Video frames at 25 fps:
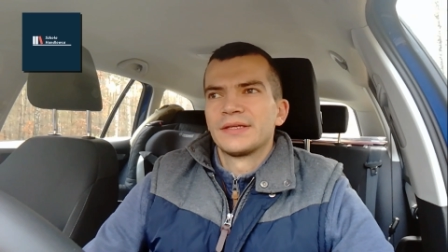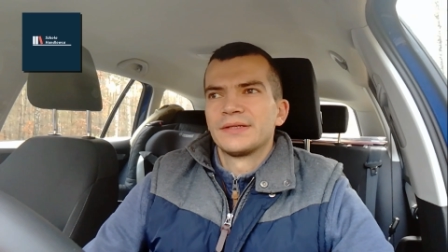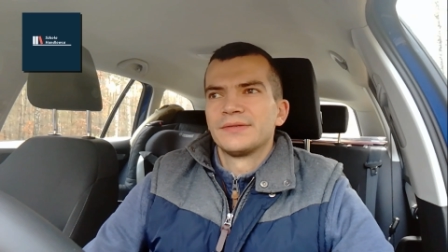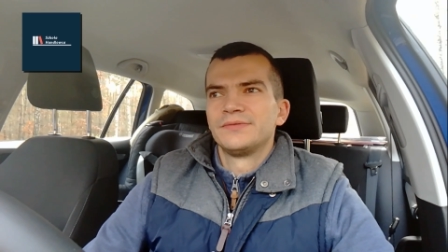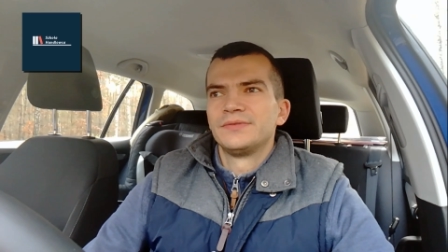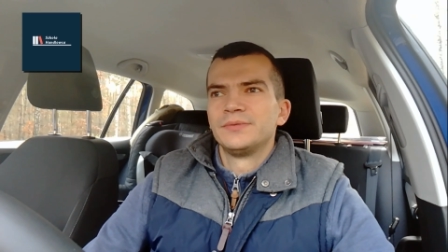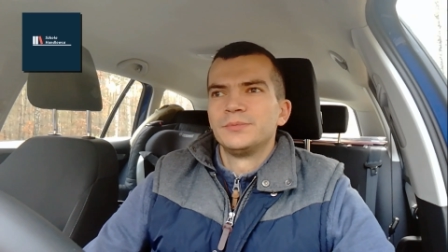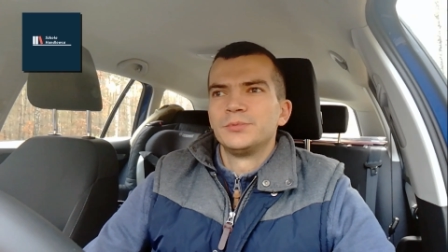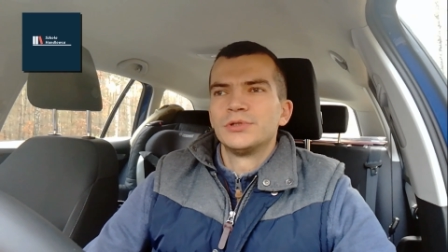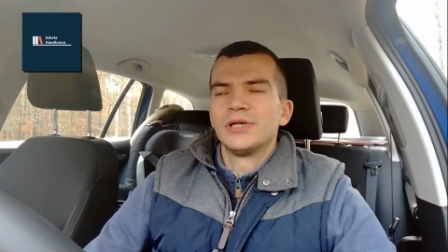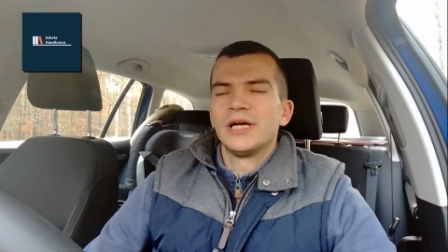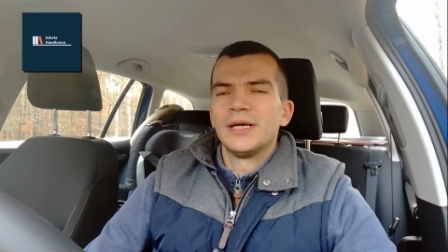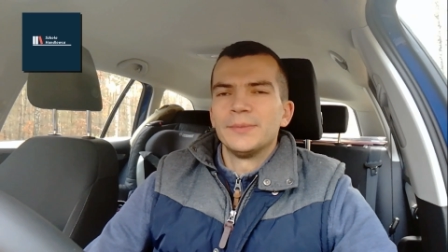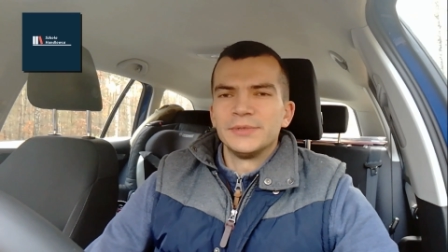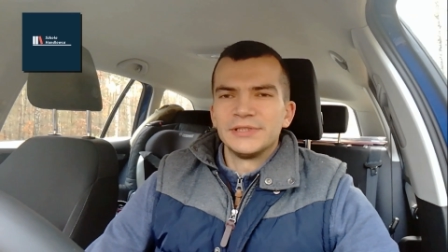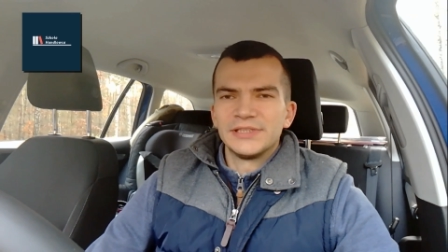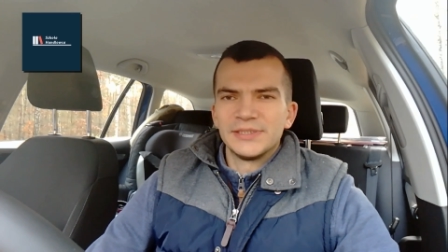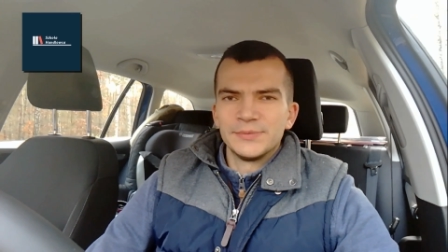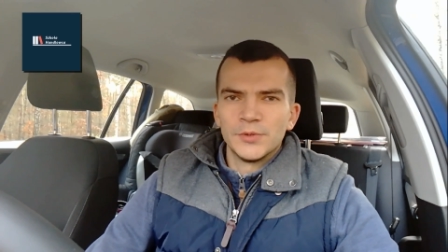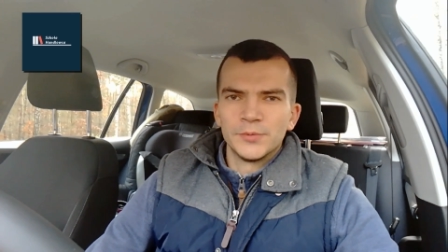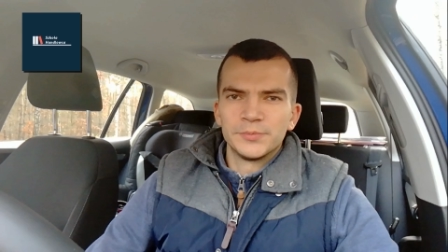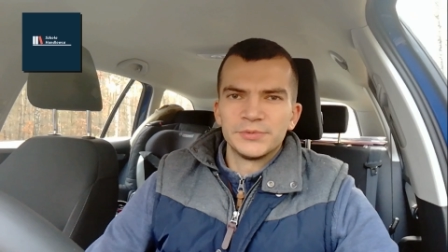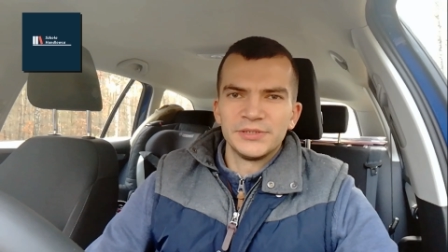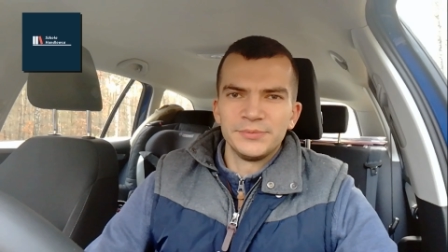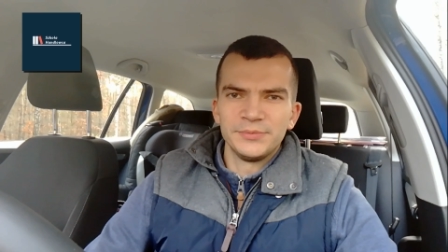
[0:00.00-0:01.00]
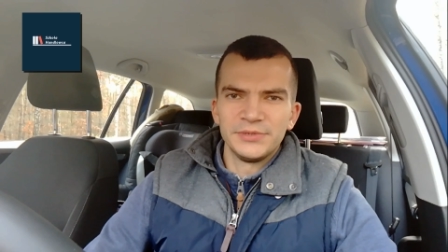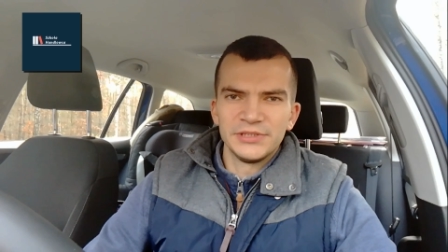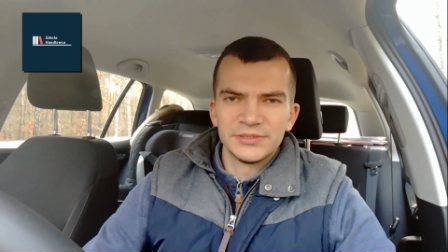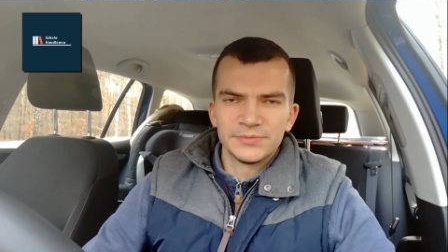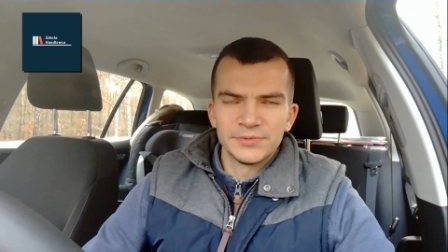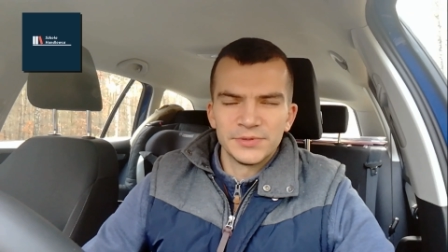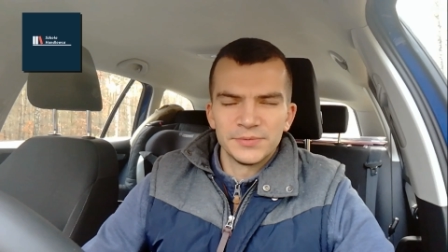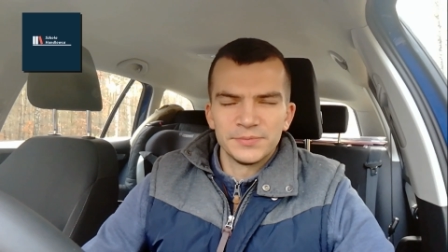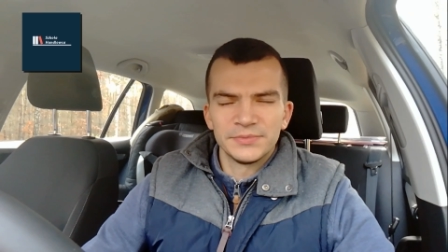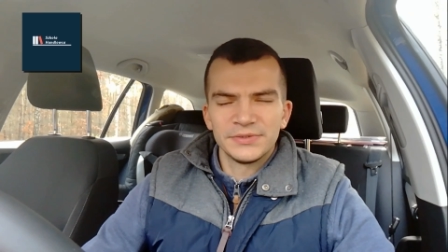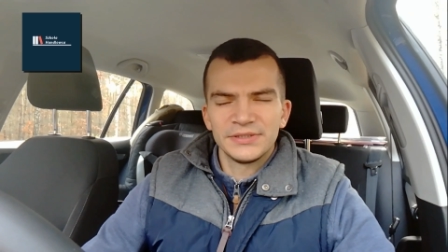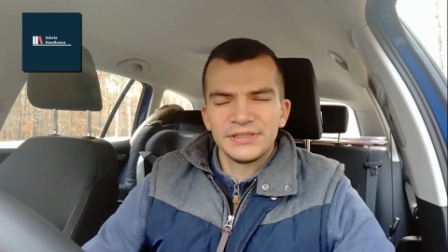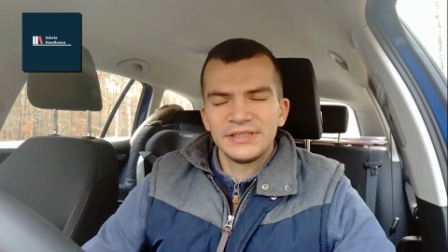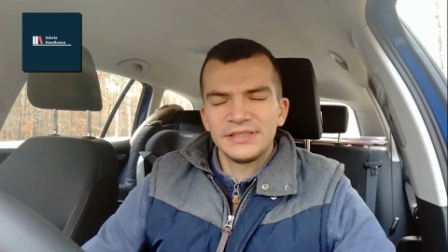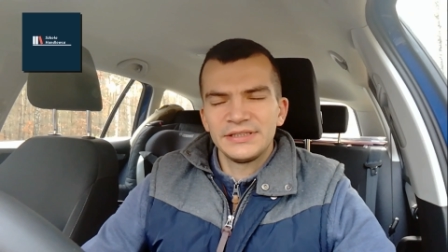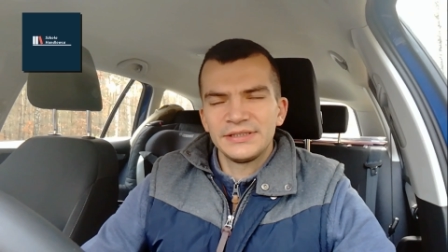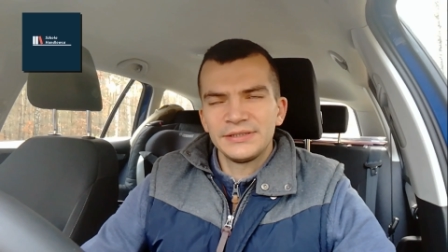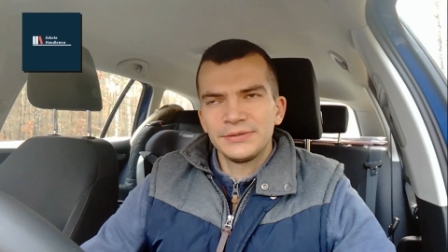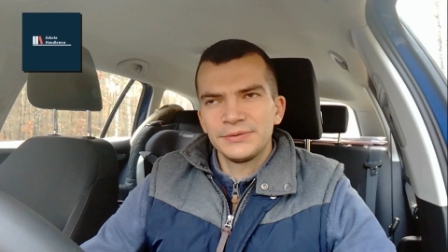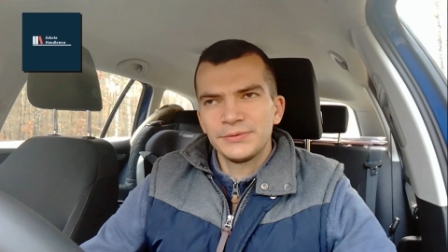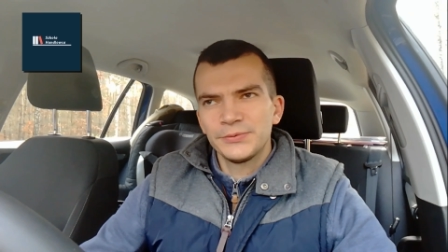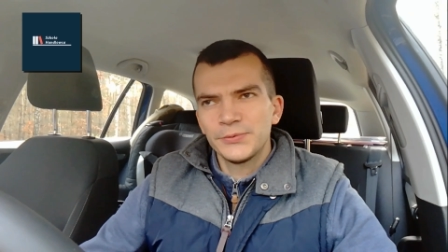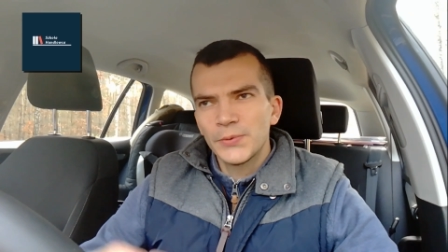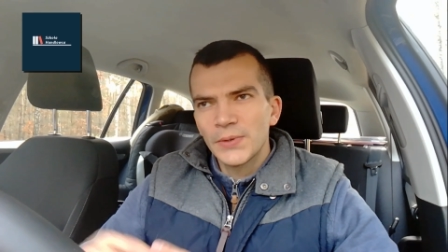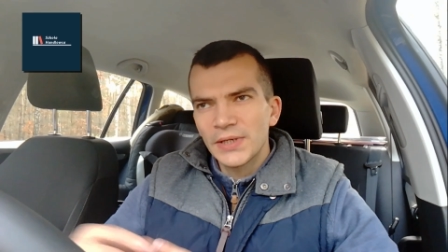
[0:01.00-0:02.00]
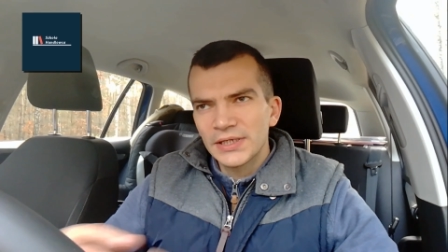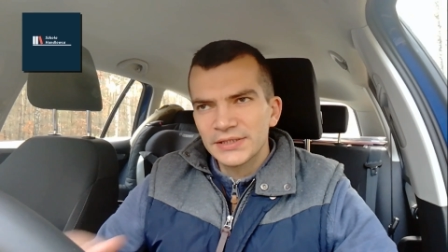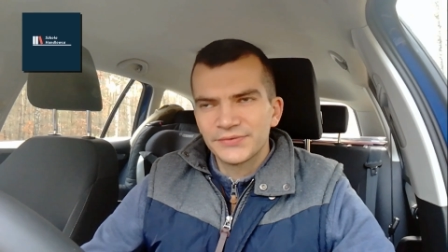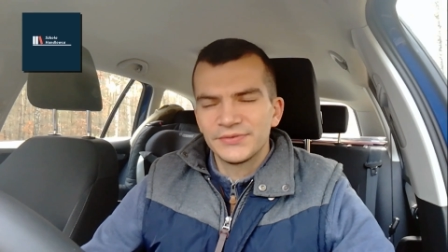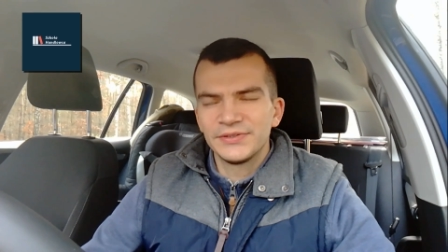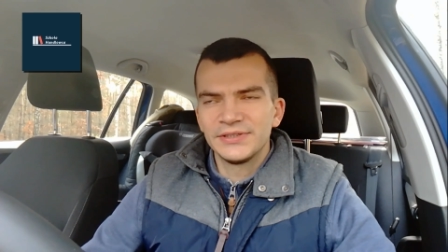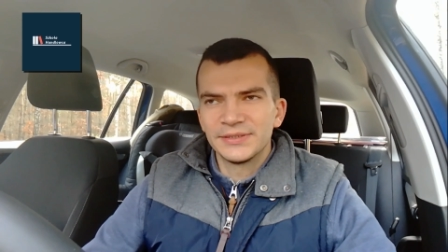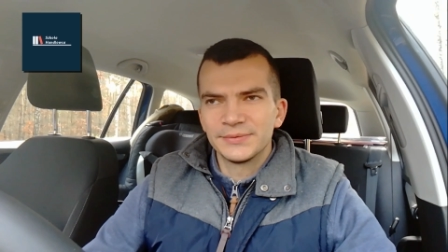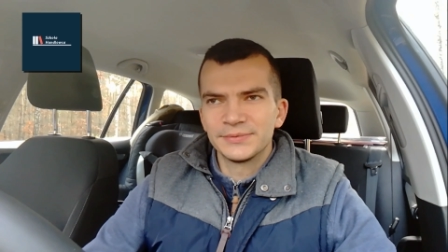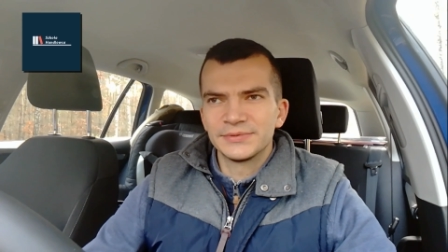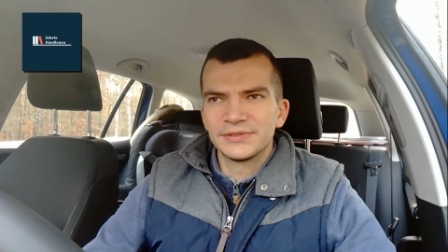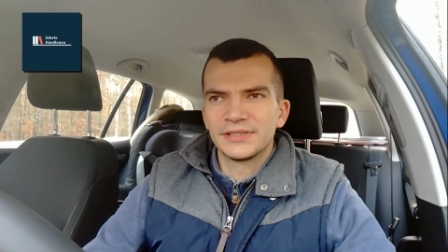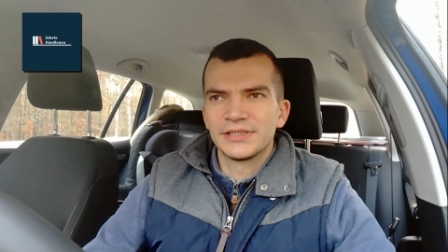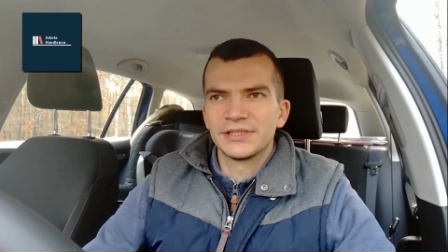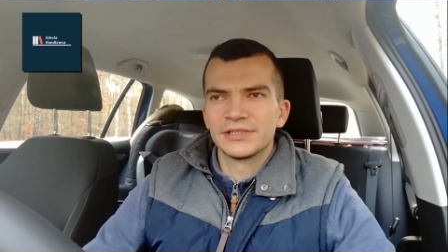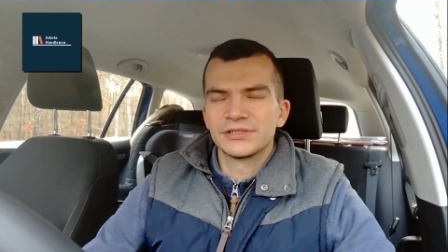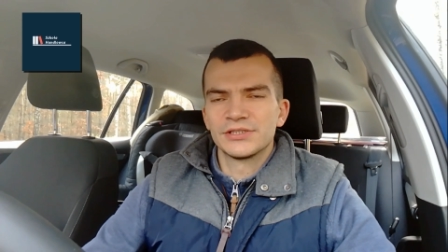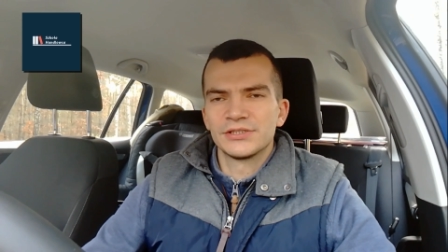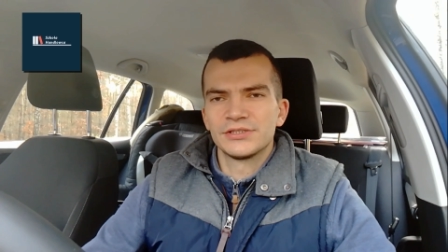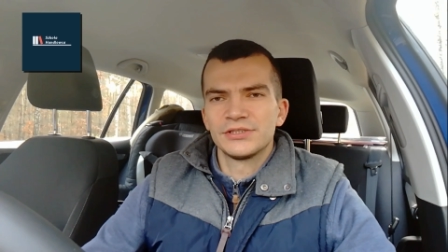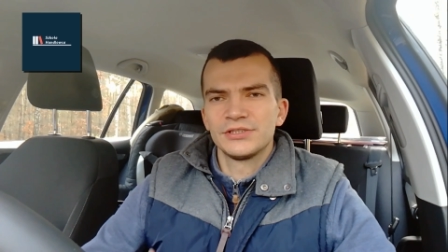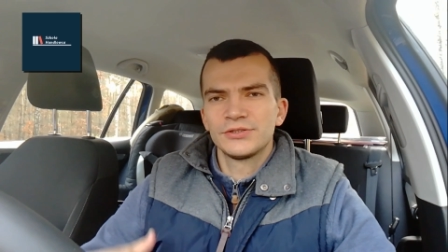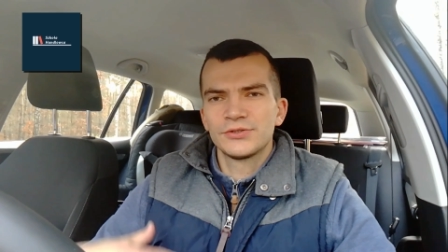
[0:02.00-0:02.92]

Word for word: wybuchamy tym optymizmem i łatwiej nam zarażać.